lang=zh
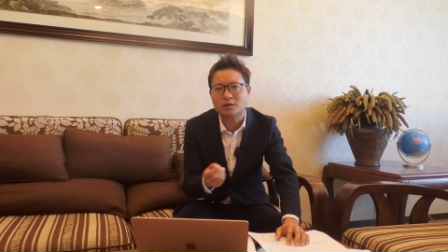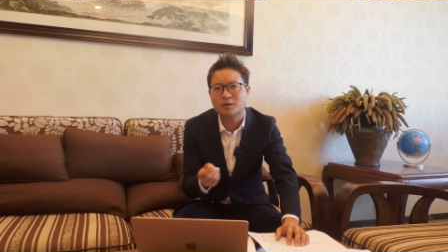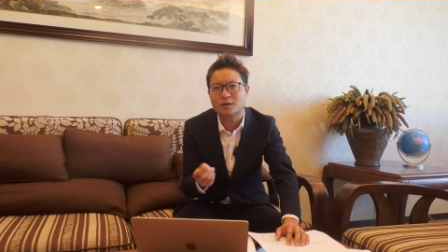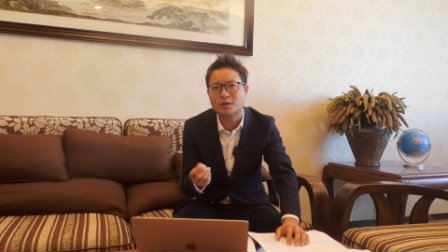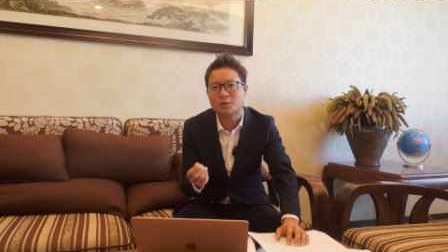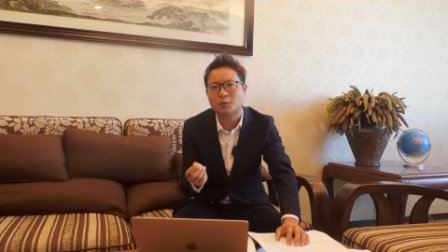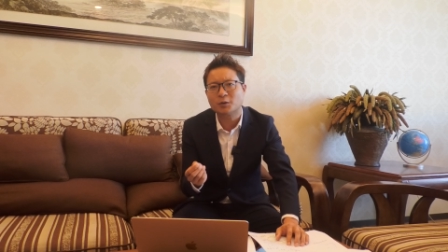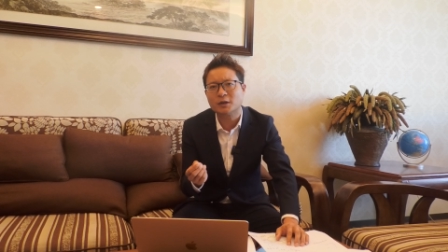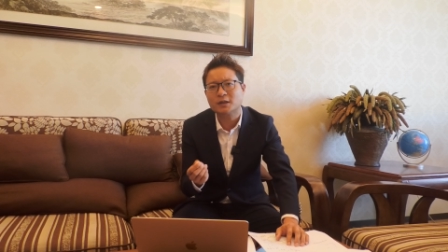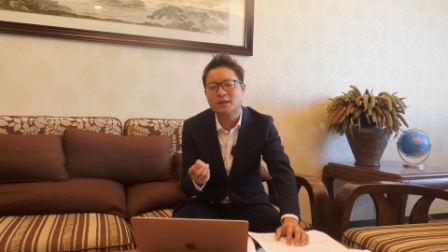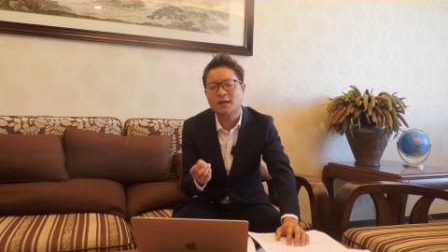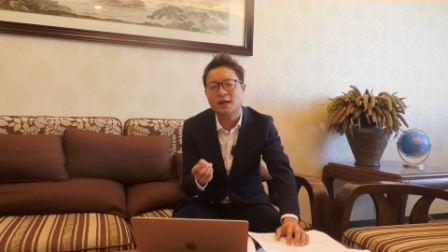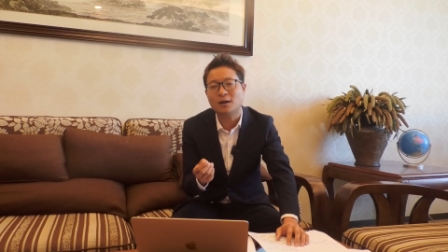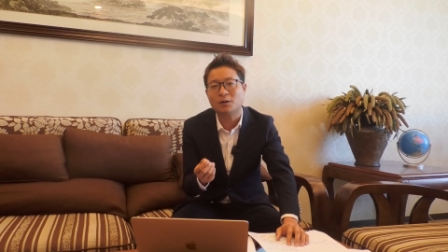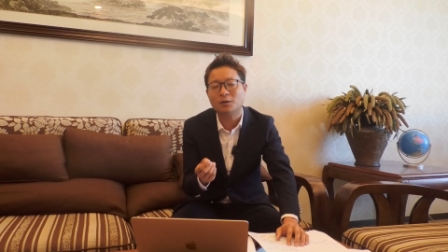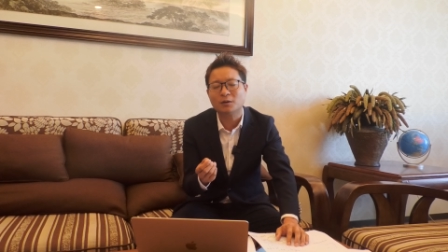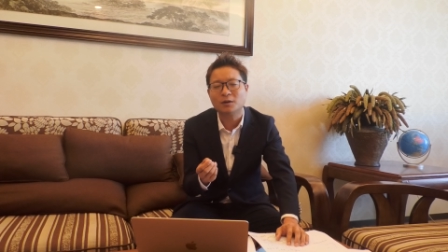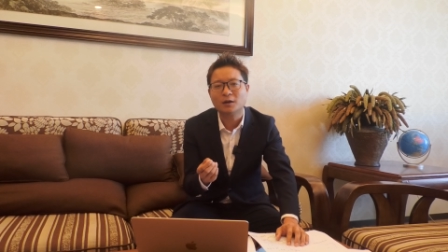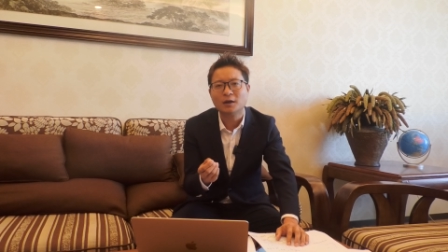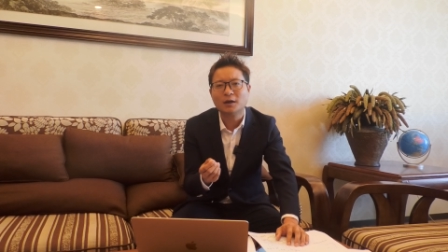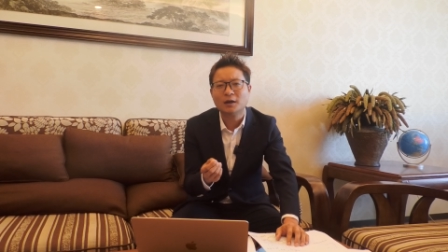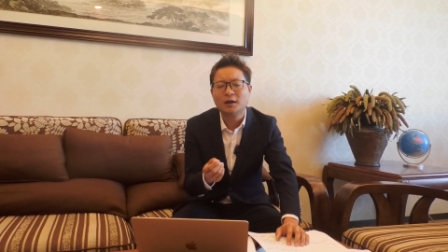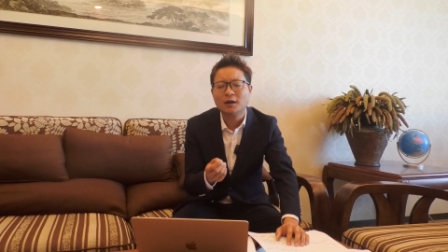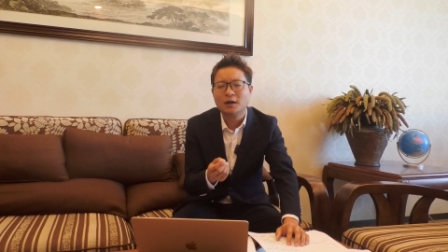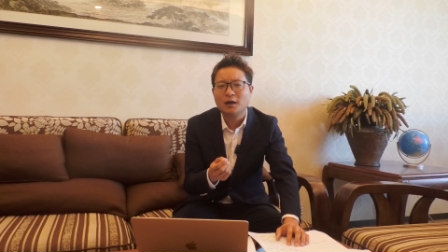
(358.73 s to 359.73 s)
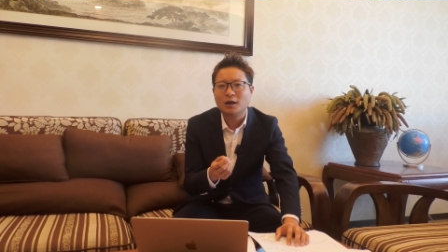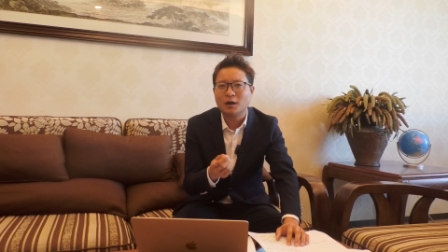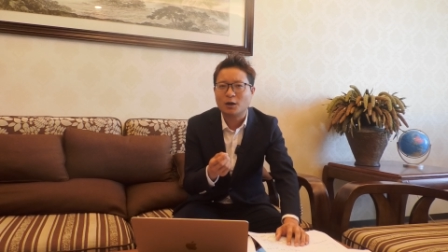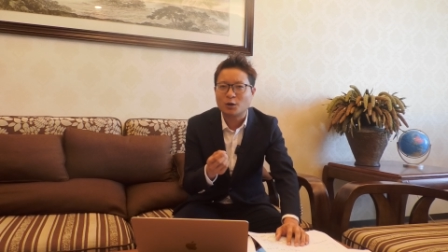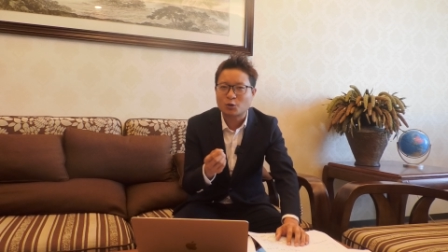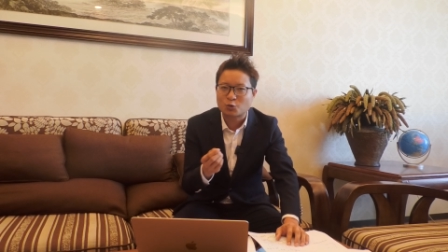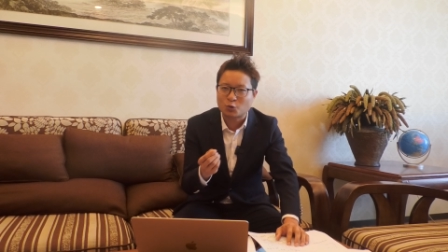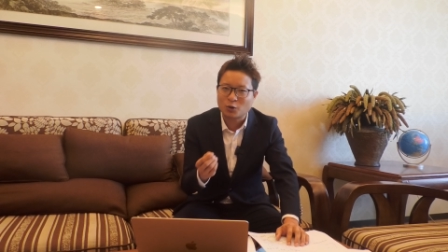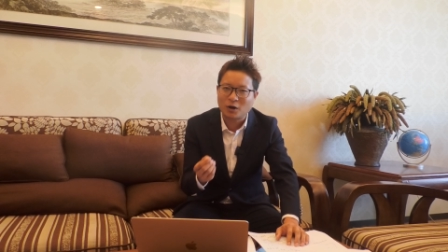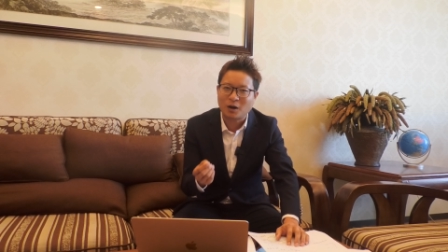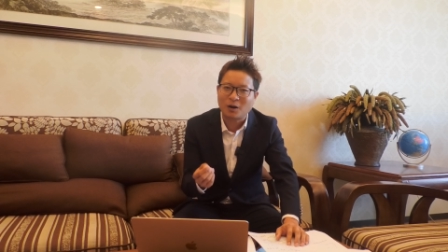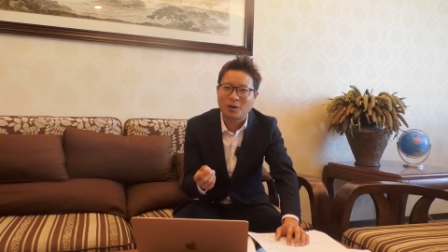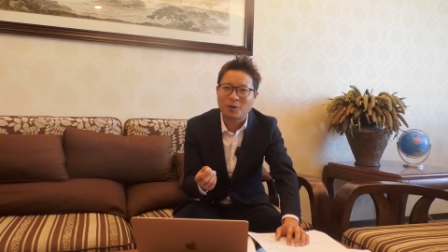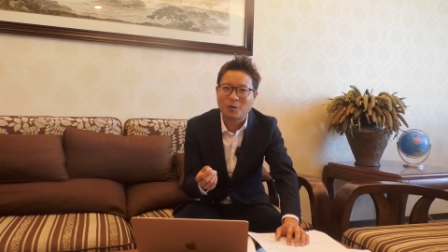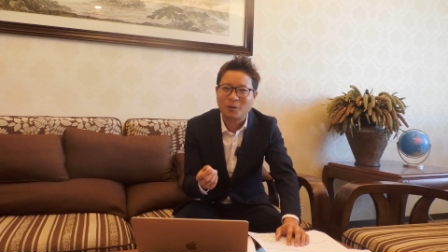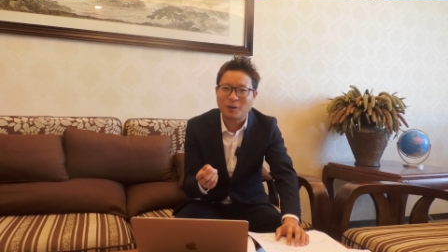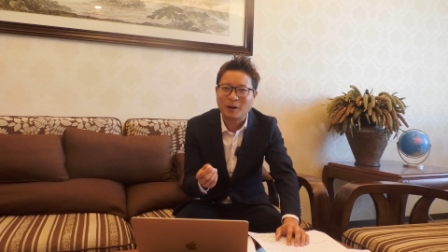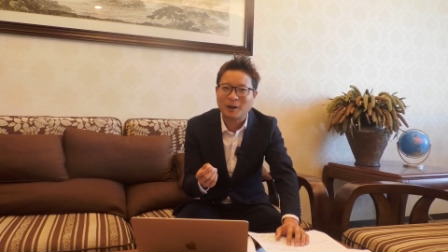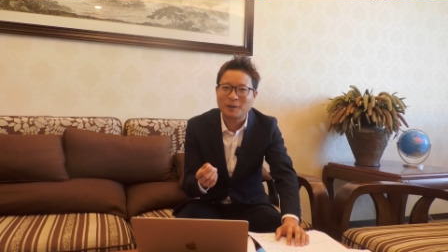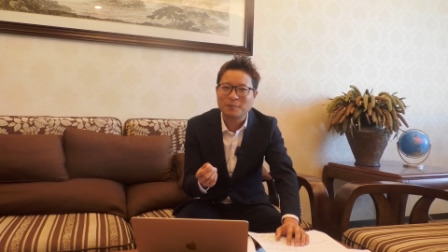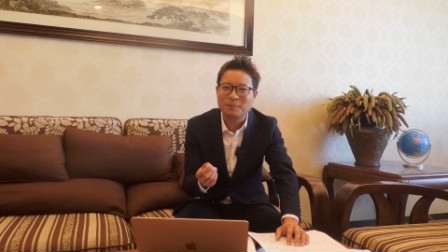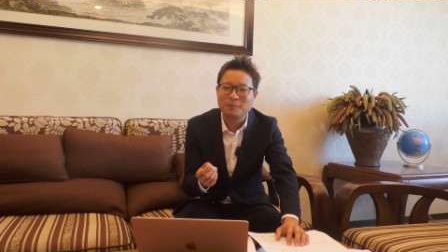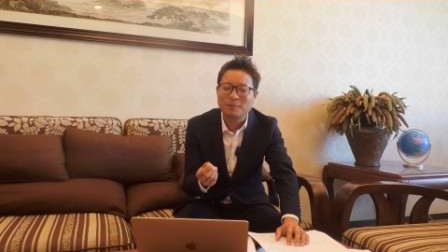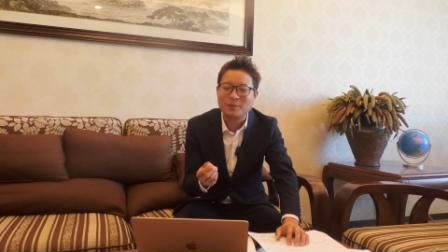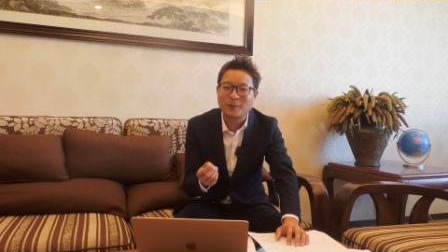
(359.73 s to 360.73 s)
的只会唱，呃，说好
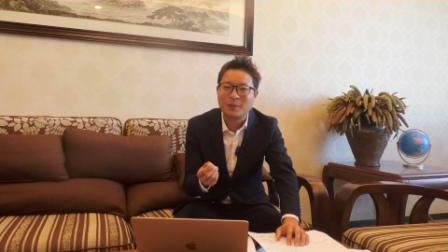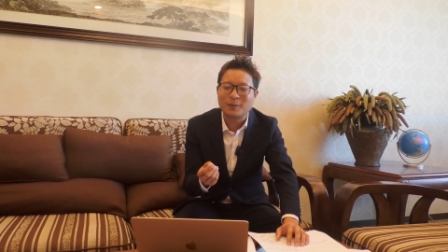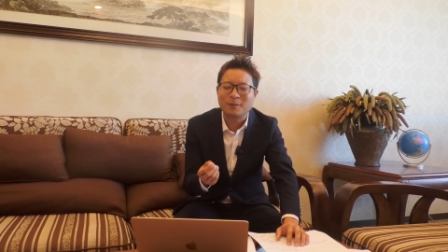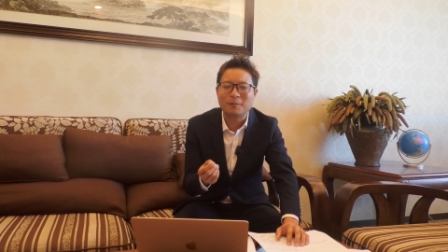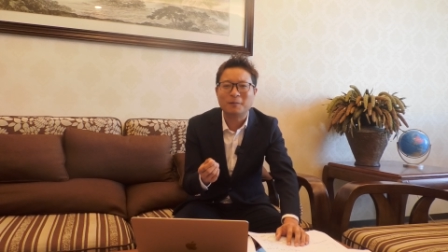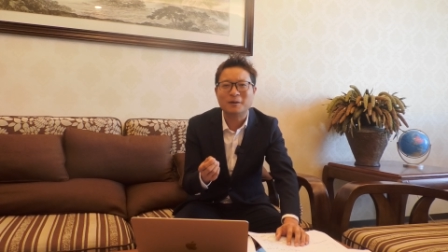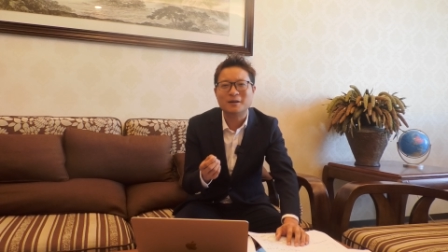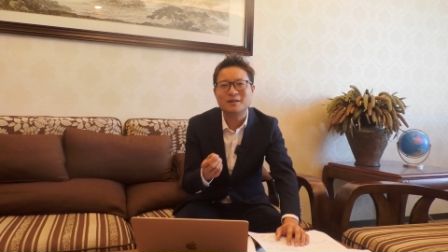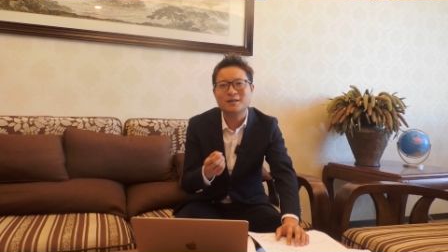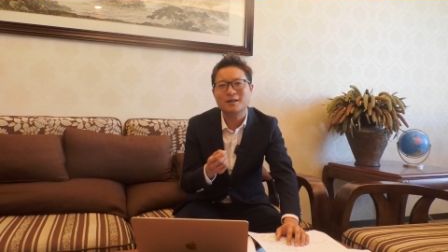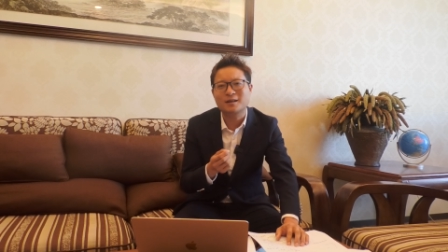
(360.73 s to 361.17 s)
话。对不对？